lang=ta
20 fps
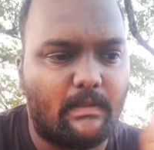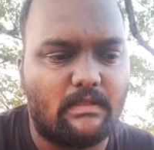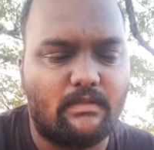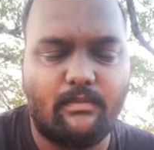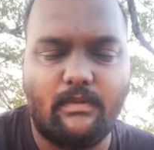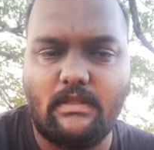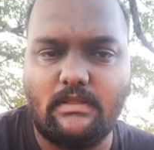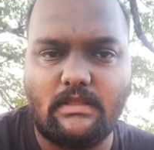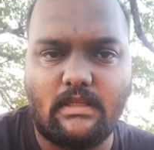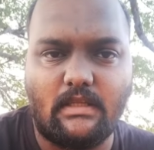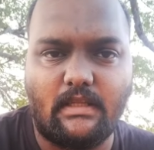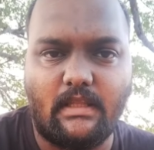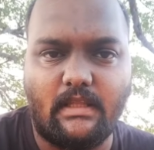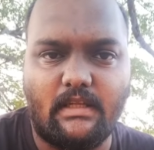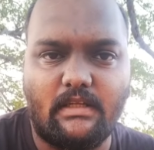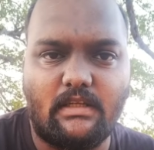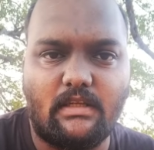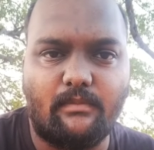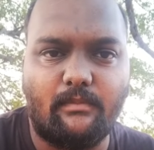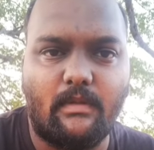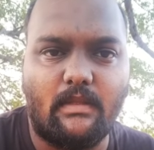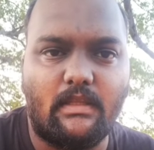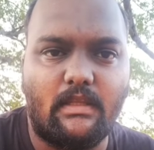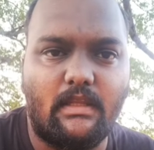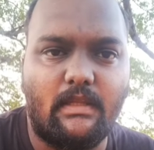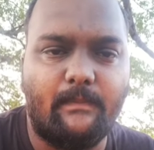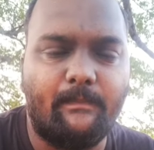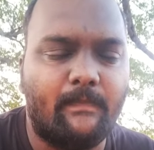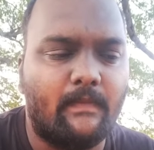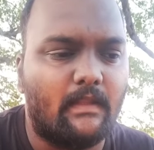பசுபதி சார் கேரக்டர்
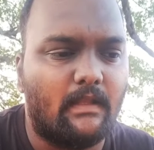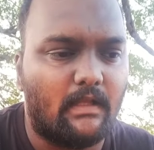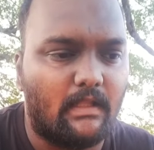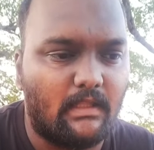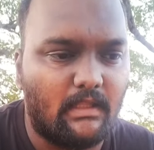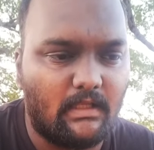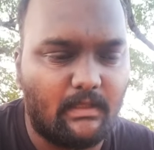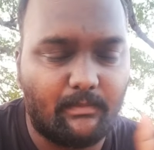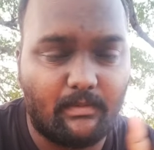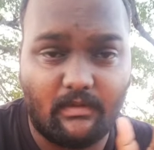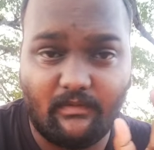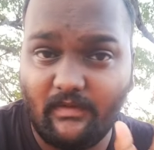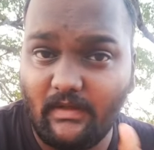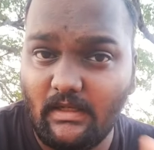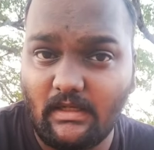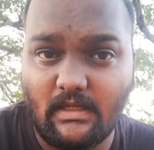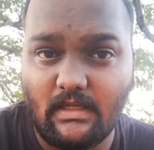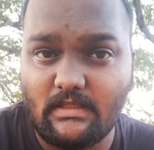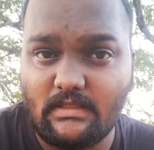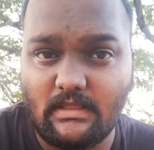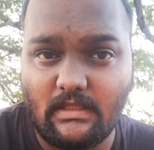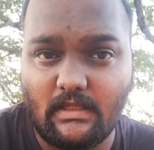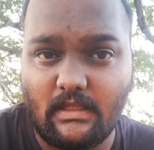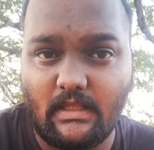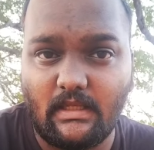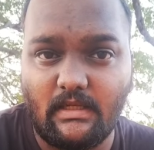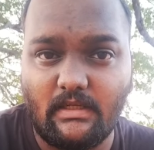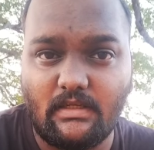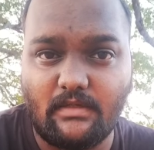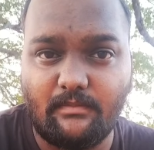மாதிரி அதுக்கப்புறம் வேல்ராஜ் சார்
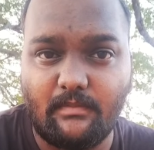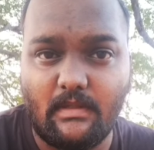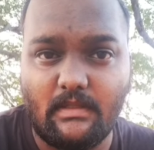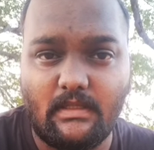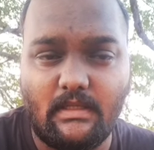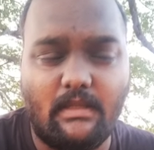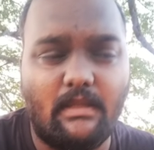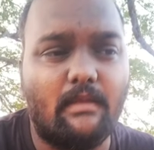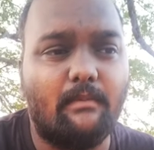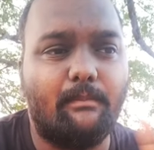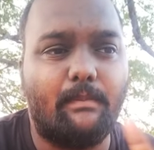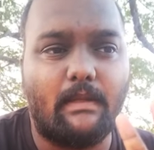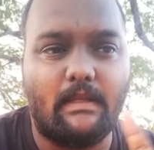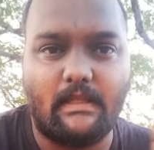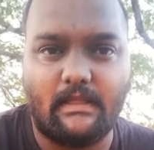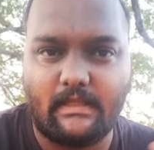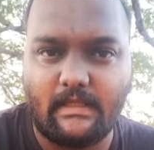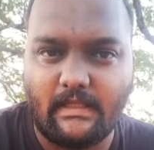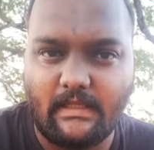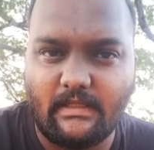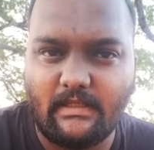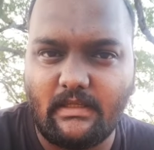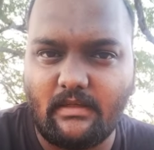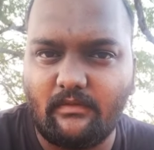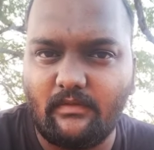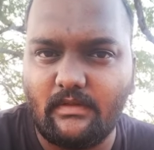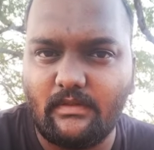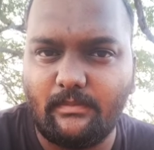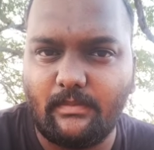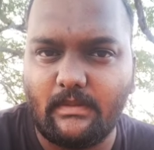கேரக்டர் மாதிரி பல
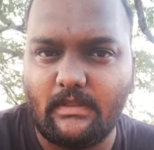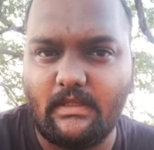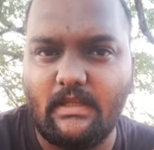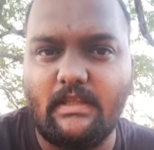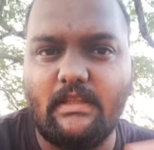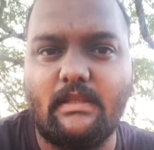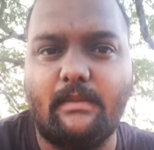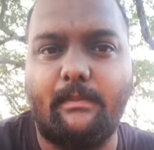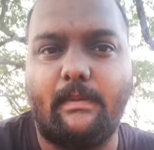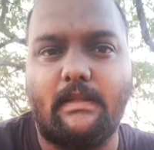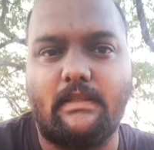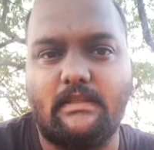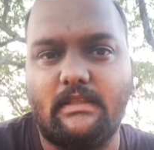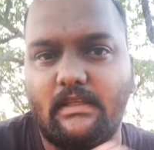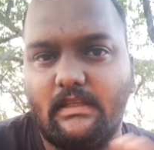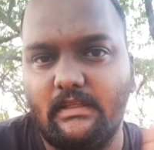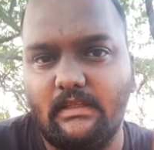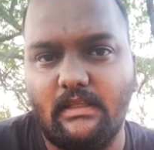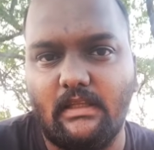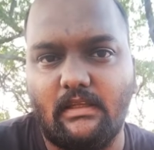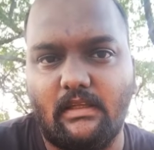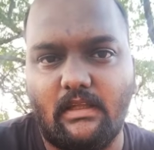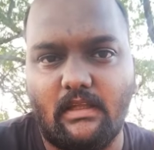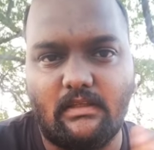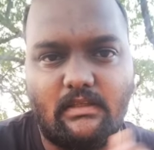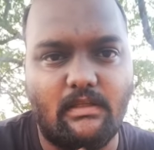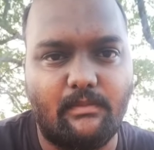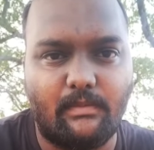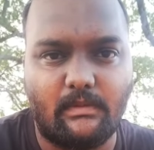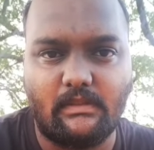கேரக்டர் வந்து பார்த்திங்கன்னா இந்த படத்தில் இல்லை
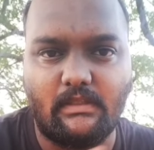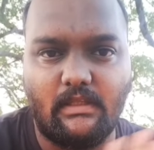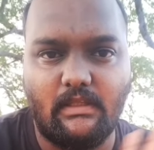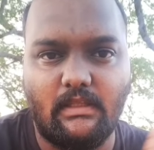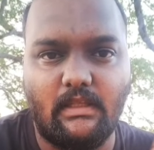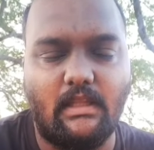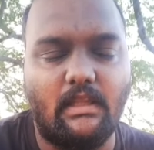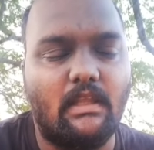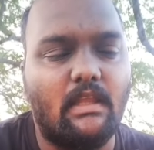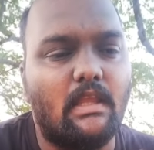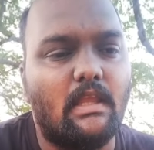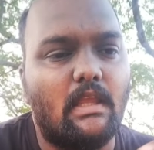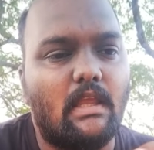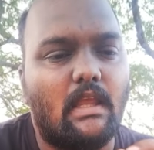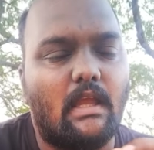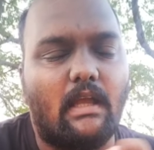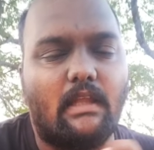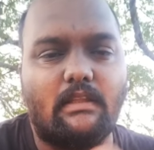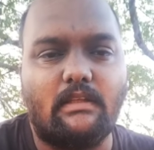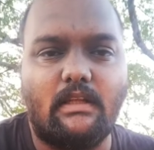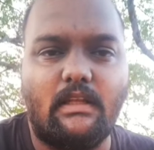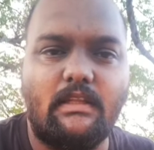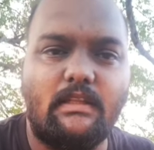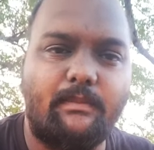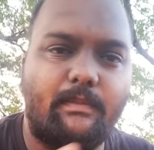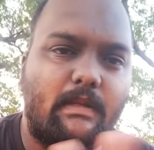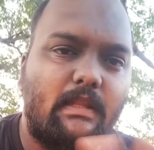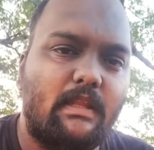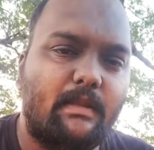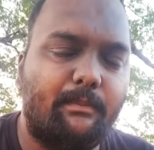கர்ணன் படத்தில் இல்லை அதனால்
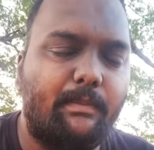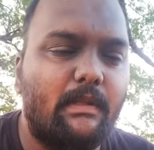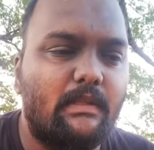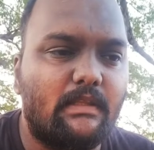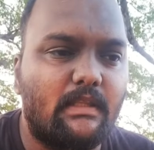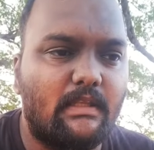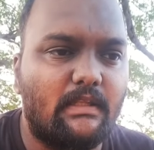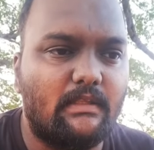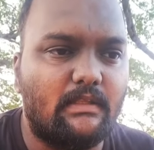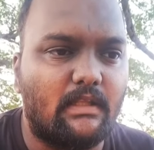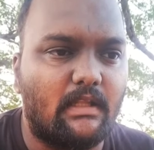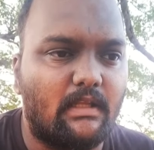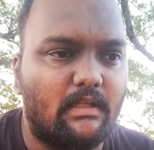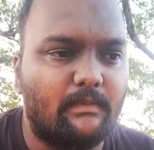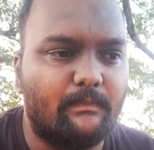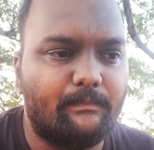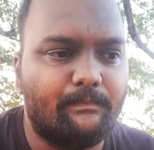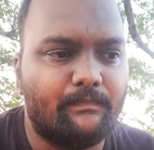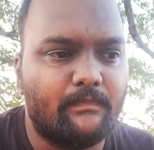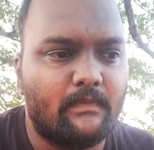இந்த படம் எப்படி தெரியுதுன்னா